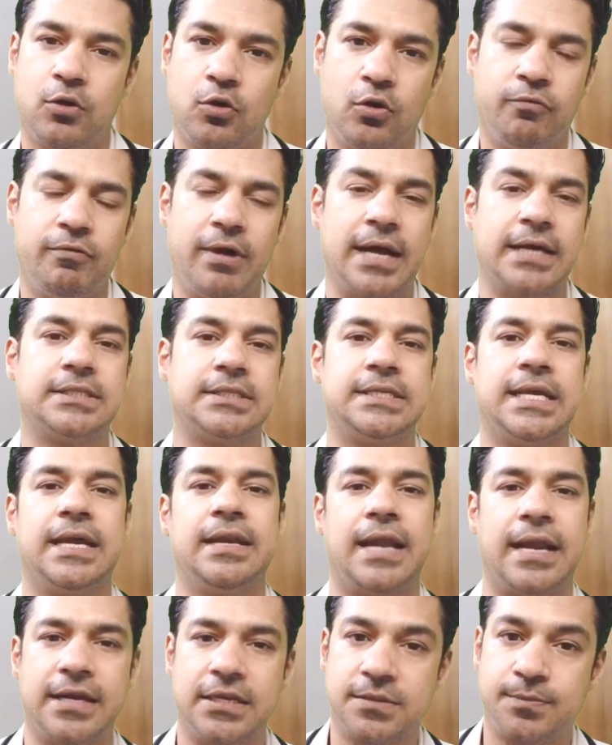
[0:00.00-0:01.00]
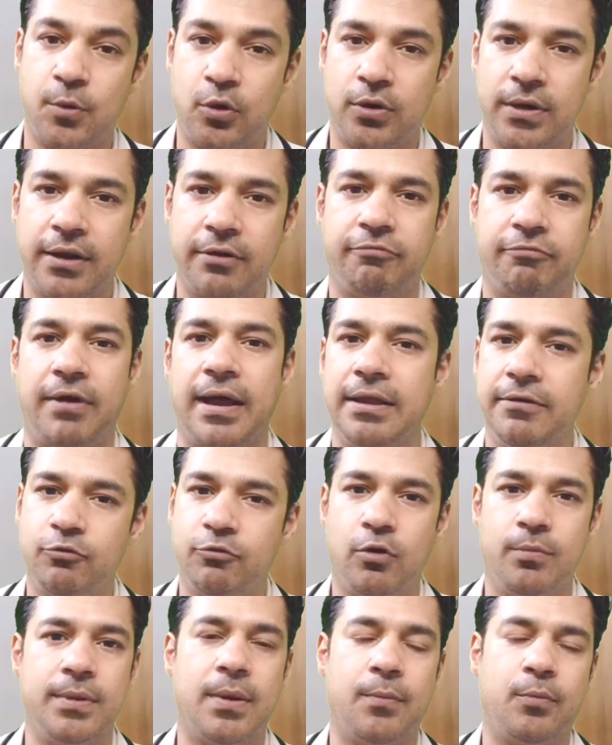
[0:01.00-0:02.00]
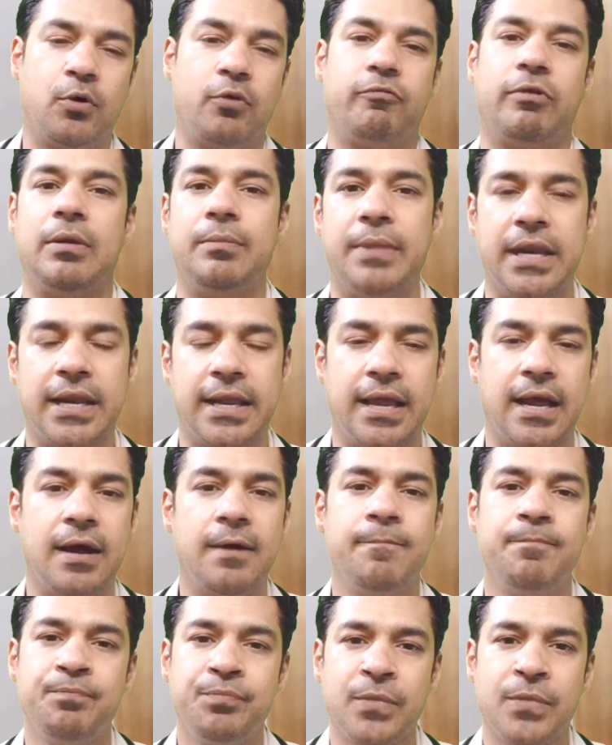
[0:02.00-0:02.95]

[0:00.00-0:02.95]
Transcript: कोवैक्सीन एंड स्पुटनिक फाइव को भी अप्रूवल मिल गया